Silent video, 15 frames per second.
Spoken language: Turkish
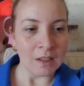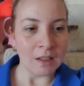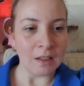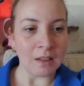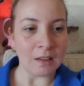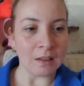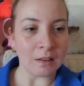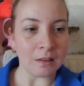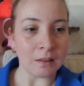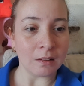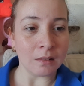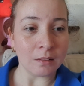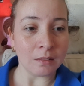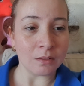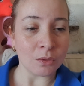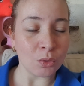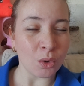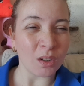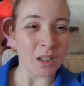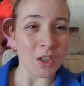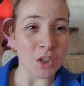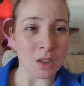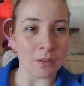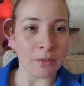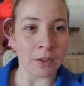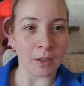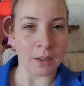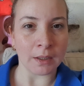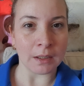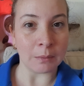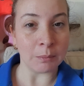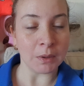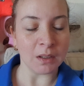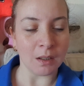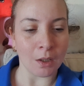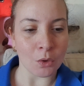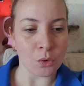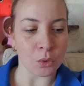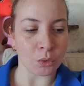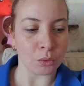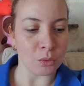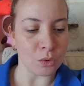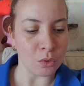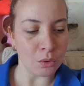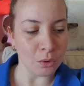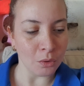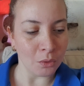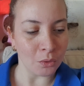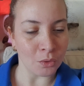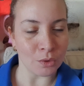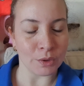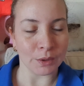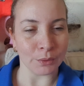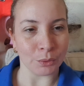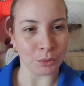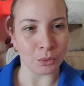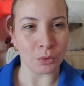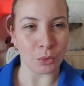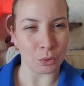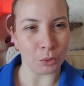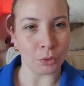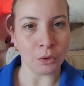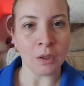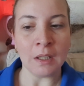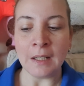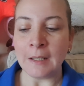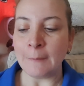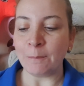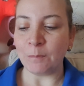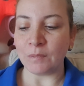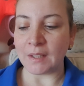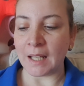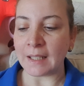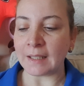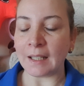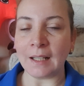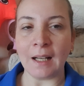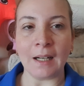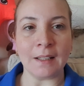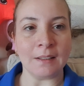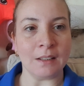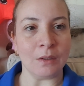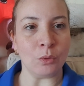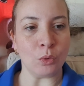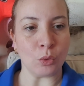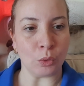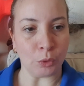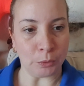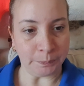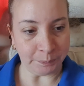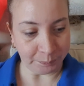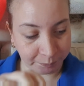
E, çok ekşili falan yediğimde daha çok düşüyor. O yüzden o tuz onu dengeler diye düşündüm.